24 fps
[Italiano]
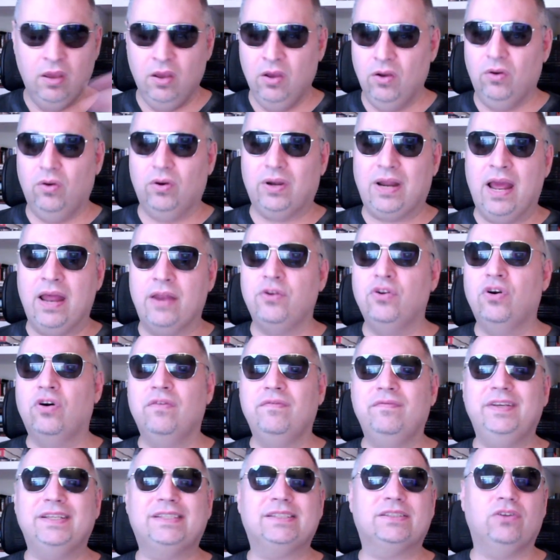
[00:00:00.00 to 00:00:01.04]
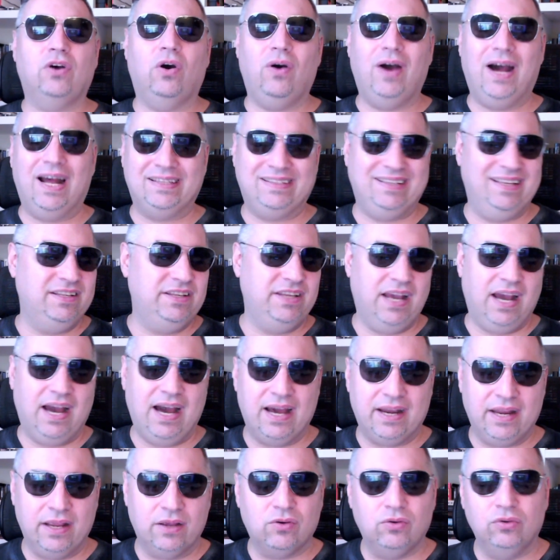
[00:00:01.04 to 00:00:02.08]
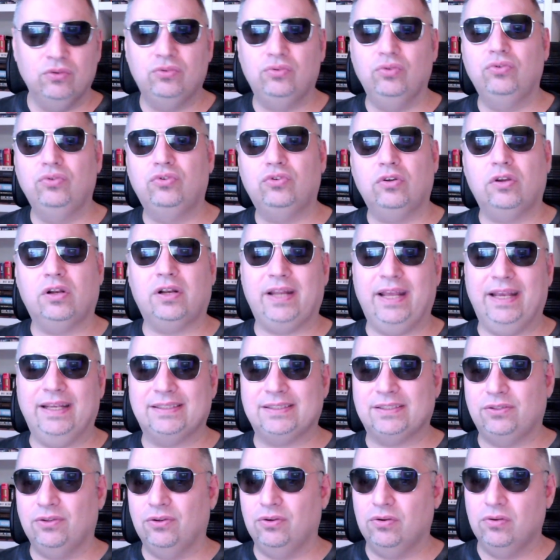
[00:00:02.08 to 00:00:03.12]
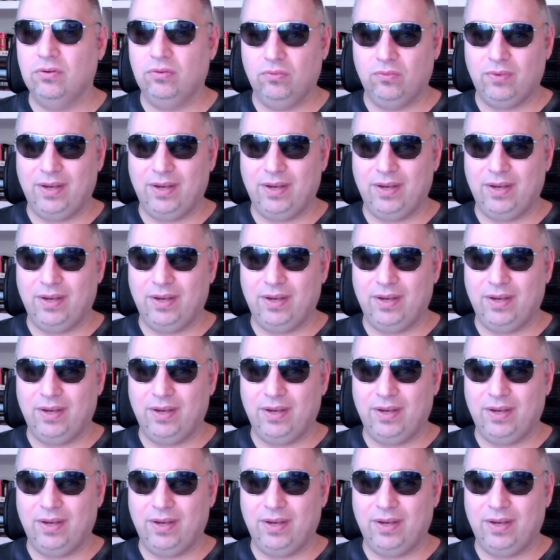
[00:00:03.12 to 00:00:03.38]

Ora non vi sto a tediare con tutto il resto,